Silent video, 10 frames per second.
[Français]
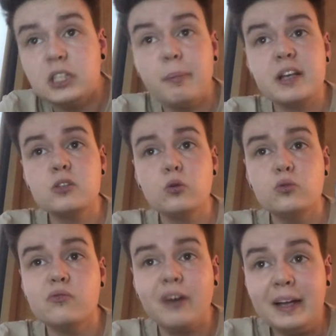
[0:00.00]
qui présentent
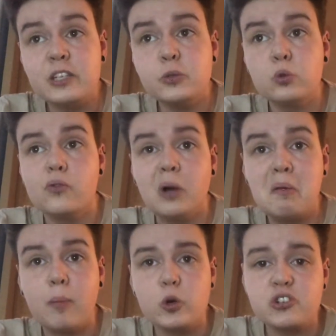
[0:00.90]
une variation de forme
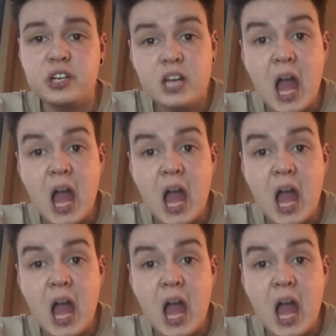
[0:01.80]
à projeter